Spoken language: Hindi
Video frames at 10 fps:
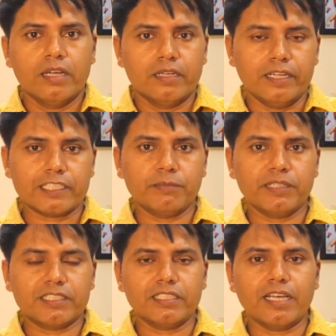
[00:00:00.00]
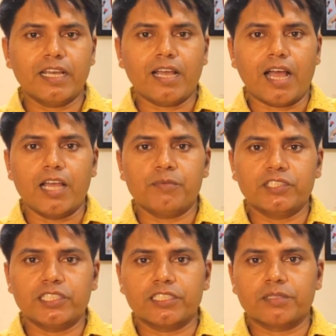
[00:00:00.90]
नेक्स्ट मेडिसिन है
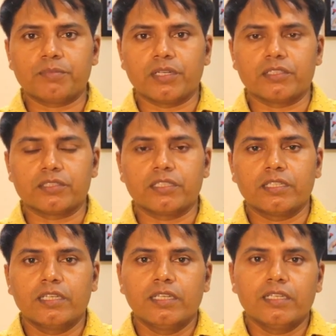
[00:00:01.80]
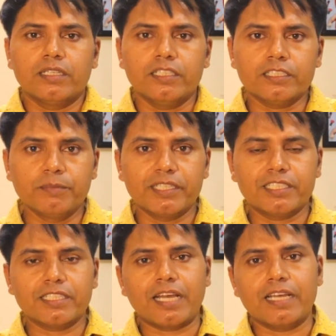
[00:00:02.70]
आईवीजेसिक प्लस इस
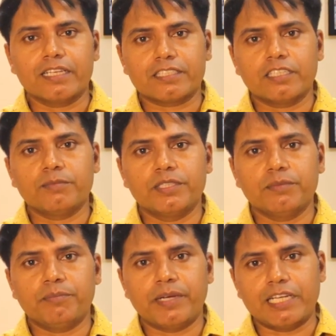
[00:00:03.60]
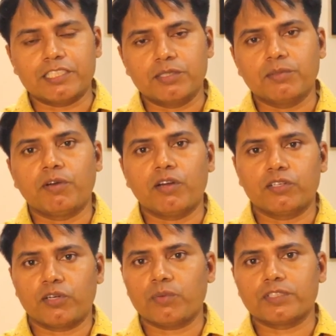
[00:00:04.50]
मेडिसिन का एक्शन भी पैरासीटामॉल
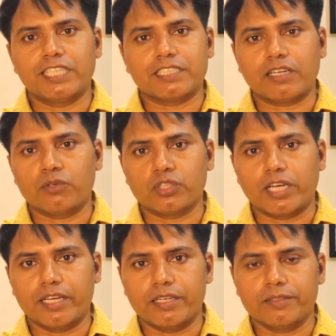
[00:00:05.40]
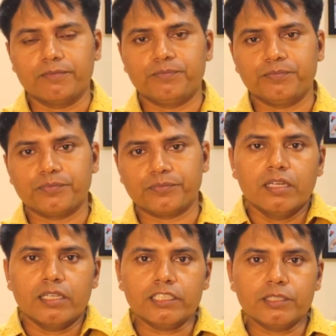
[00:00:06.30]
ड्रॉप्स जैसा होता है
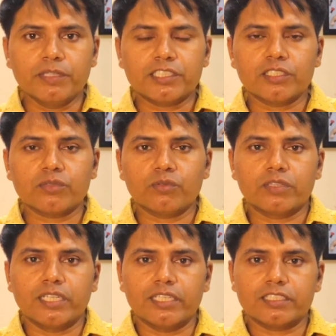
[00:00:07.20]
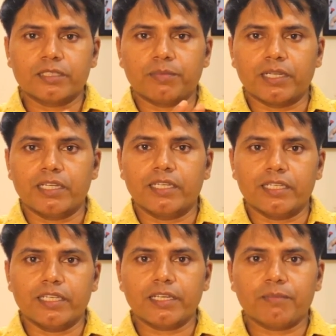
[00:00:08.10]
इस मेडिसिन को देने से पहले
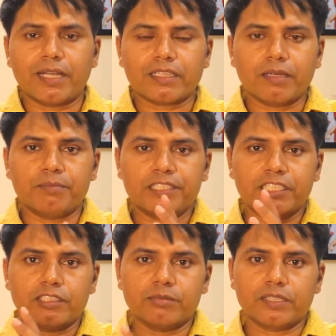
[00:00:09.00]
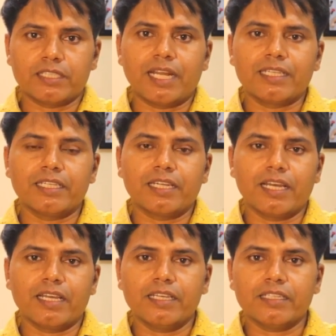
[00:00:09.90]
एक बात का विशेष रूप से ध्यान
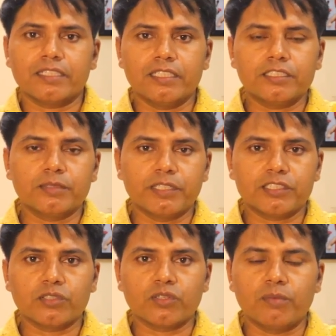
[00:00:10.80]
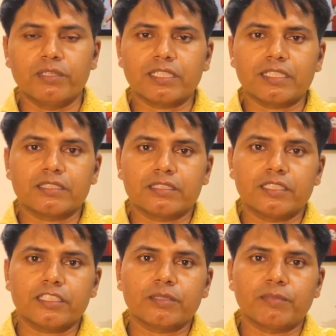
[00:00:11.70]
देना है कि इस मेडिसिन को हमेशा
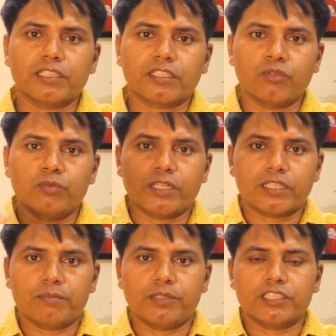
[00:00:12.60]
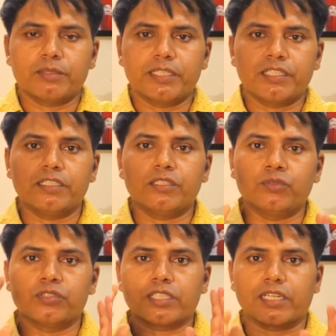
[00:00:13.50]
सिक्स मंथ के ऊपर के बच्चे में ही
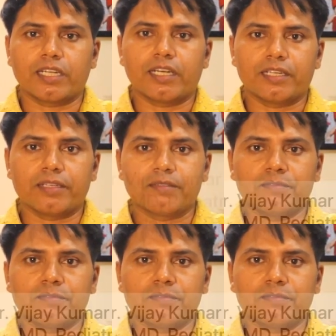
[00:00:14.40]
यूज करना है